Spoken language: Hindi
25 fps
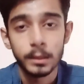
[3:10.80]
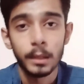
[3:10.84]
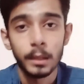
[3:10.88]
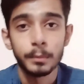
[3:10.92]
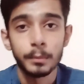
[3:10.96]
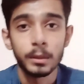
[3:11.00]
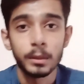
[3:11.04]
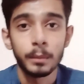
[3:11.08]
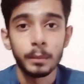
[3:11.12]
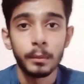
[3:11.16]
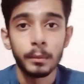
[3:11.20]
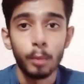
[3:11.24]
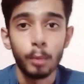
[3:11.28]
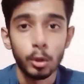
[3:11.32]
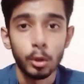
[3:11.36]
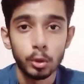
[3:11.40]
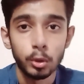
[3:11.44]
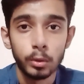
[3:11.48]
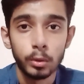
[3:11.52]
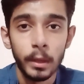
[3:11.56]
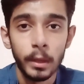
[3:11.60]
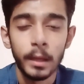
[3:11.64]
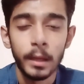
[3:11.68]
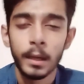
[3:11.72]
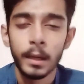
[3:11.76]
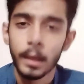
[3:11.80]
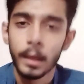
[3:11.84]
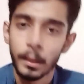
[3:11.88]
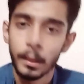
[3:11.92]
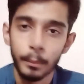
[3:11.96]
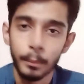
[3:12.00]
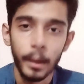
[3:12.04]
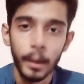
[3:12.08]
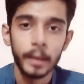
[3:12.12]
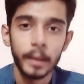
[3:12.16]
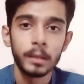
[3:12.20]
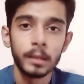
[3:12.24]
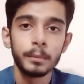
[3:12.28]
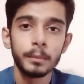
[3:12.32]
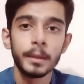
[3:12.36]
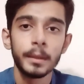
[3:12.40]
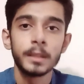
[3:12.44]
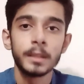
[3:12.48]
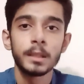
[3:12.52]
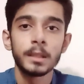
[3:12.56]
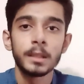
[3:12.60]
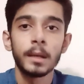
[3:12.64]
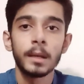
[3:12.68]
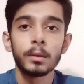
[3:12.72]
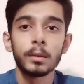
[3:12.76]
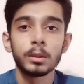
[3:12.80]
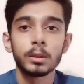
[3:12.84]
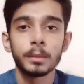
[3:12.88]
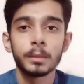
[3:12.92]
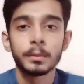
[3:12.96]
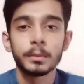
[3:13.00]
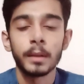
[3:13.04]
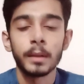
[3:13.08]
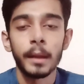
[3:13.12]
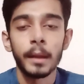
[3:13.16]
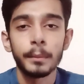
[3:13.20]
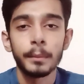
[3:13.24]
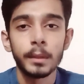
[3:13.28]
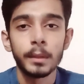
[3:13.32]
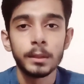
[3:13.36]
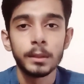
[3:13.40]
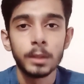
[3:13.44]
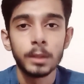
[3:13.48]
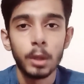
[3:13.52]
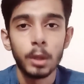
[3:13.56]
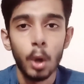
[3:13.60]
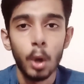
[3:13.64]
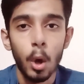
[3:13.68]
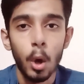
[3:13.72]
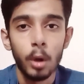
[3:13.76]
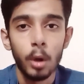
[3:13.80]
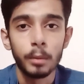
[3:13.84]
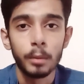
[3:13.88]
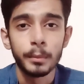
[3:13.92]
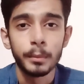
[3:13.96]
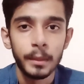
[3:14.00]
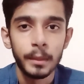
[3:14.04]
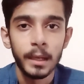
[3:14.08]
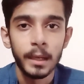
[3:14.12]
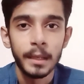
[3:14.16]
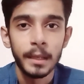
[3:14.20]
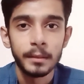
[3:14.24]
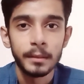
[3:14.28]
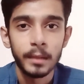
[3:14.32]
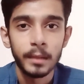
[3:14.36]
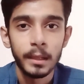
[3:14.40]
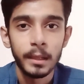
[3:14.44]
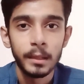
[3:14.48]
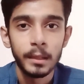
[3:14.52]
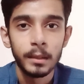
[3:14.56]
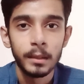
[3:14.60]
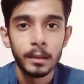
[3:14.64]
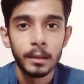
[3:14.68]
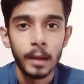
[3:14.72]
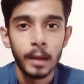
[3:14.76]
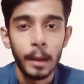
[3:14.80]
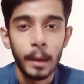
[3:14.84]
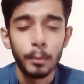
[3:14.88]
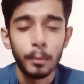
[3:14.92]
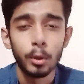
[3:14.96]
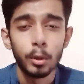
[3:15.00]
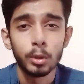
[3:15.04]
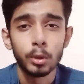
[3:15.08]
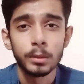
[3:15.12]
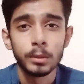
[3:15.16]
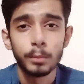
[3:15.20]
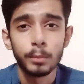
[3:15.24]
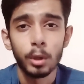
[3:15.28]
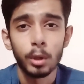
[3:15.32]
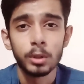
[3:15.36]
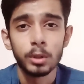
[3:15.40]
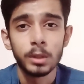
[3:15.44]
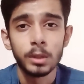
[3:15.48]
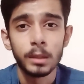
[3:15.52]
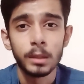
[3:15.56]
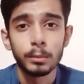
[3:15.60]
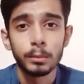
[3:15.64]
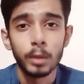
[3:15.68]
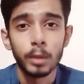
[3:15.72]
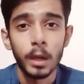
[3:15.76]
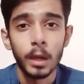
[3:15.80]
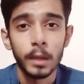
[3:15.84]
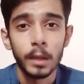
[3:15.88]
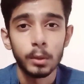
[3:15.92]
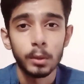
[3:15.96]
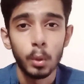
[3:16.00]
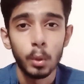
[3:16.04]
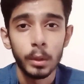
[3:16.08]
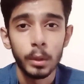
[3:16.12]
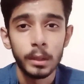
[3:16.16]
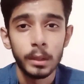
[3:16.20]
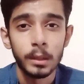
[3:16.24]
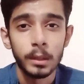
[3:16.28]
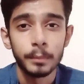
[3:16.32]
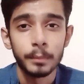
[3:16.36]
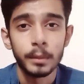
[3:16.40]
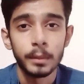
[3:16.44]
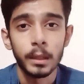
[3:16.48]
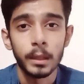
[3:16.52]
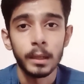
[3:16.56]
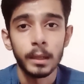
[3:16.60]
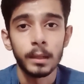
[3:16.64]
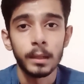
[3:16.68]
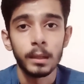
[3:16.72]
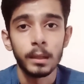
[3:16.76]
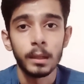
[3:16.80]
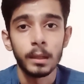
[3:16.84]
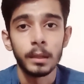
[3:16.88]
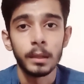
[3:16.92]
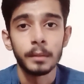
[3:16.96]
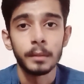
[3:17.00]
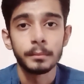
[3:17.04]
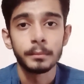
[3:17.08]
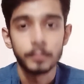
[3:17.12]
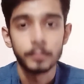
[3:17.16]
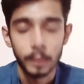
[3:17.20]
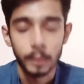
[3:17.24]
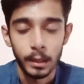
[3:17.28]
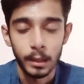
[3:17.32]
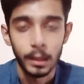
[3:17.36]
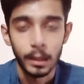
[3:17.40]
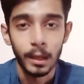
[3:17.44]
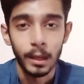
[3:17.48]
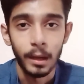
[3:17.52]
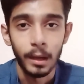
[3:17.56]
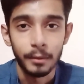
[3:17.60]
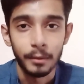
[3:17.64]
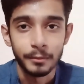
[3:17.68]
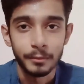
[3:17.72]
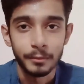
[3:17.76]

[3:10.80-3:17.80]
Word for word: डिस्क्रिप्शन में मौजूद है बाकी मेरे चैनल को सब्सक्राइब कीजिए और अभी के लिए इतना ही आप लोगों से बहुत जल्द मुलाकात होगी तब तक के लिए अल्लाह